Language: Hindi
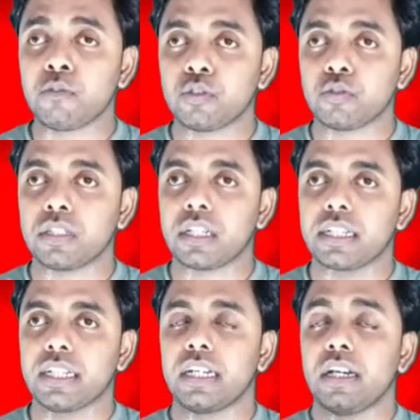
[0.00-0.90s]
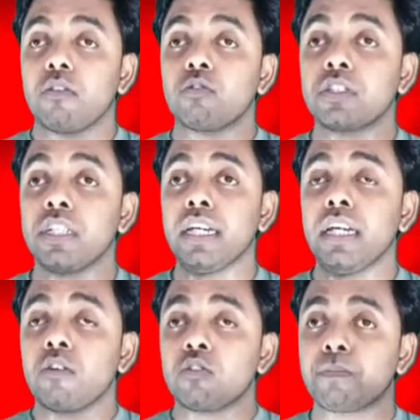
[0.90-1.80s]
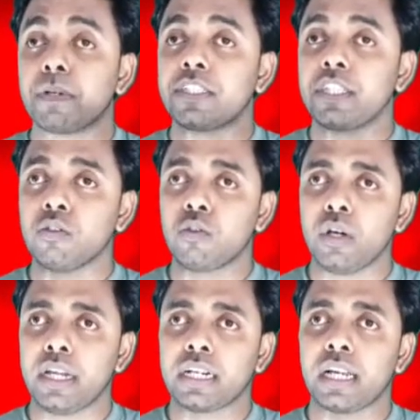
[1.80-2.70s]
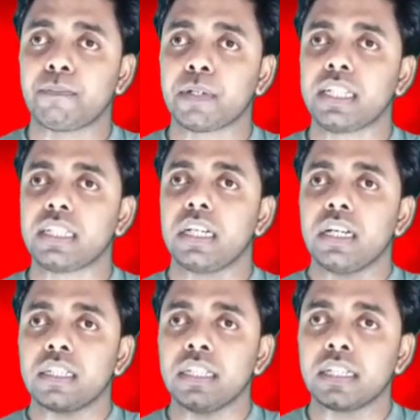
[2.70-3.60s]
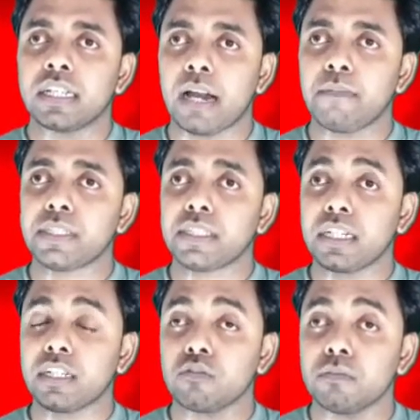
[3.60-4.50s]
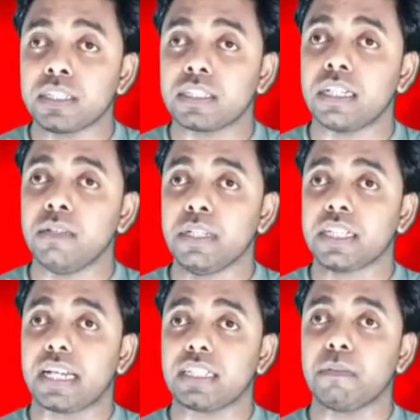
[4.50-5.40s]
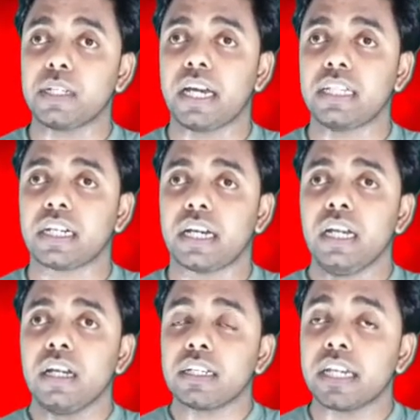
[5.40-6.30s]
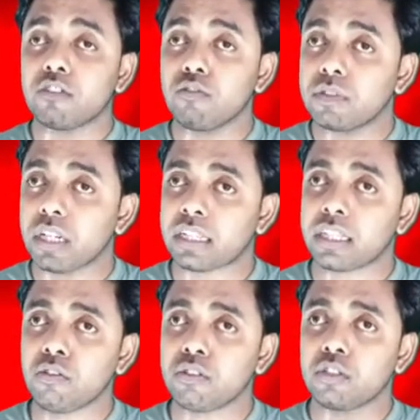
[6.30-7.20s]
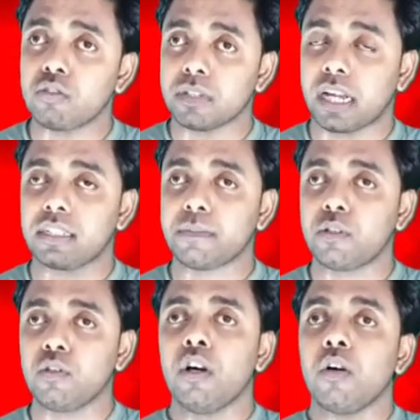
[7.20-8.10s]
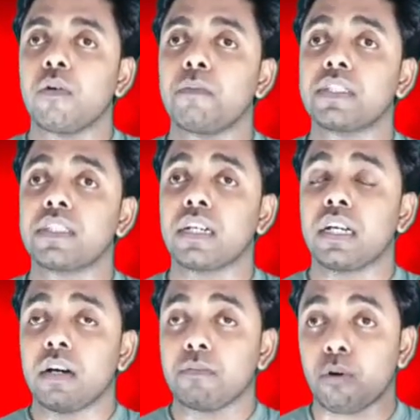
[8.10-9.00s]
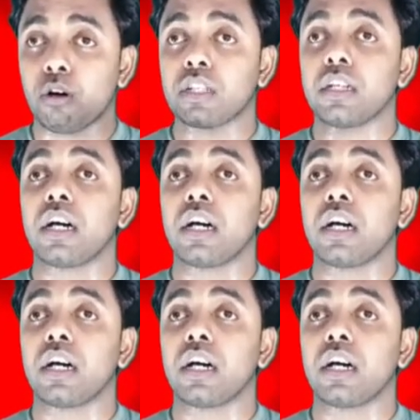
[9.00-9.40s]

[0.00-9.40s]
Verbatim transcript: को सुन करके उसने उस बच्चे को एक कल्पना दी कि क्या बेटे अगर तुम्हें सही में राजा बनाया जाए क्या तुम चाहते हो कि तुम राजा बनो वो बच्चा बहुत